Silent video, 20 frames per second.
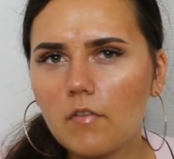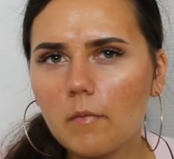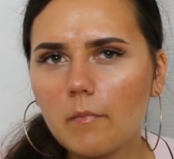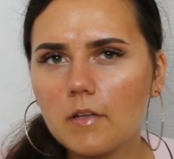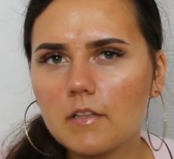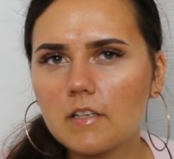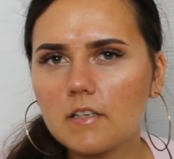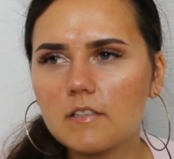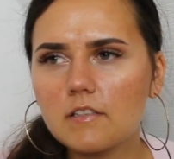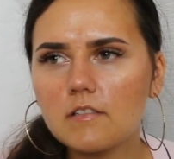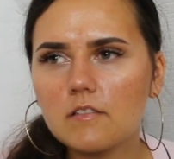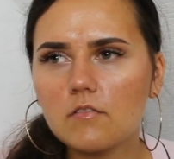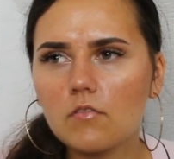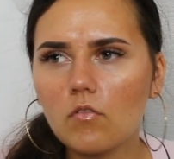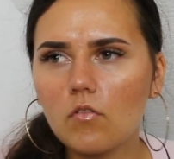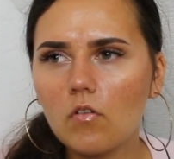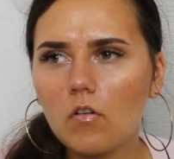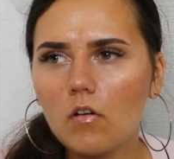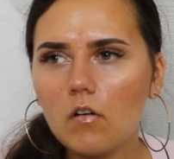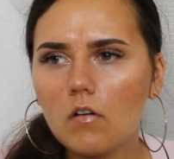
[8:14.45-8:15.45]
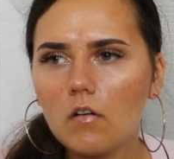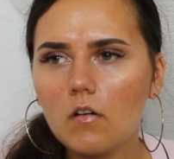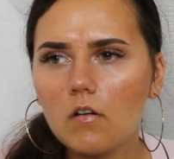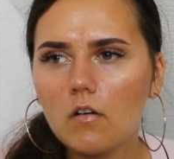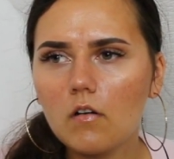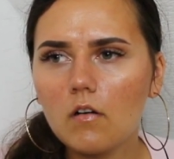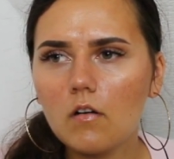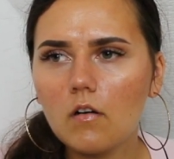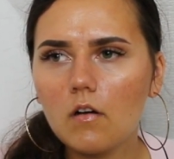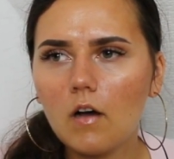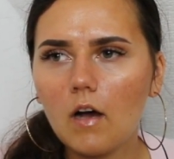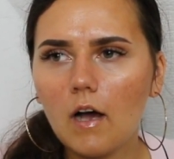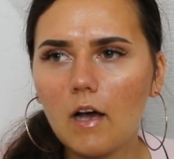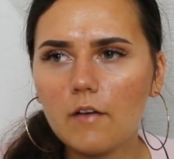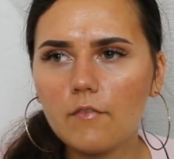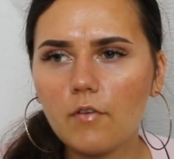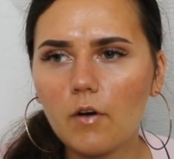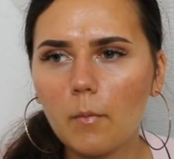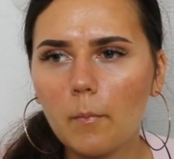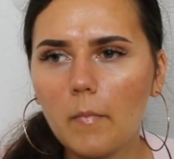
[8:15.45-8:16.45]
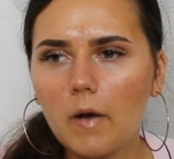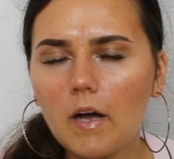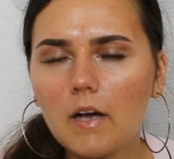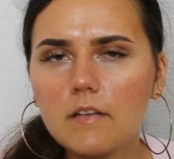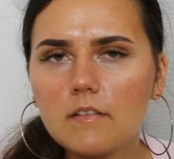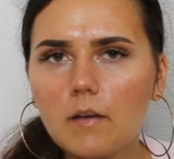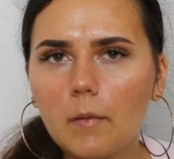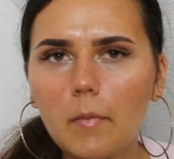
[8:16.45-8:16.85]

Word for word: wenn man das so einfach macht.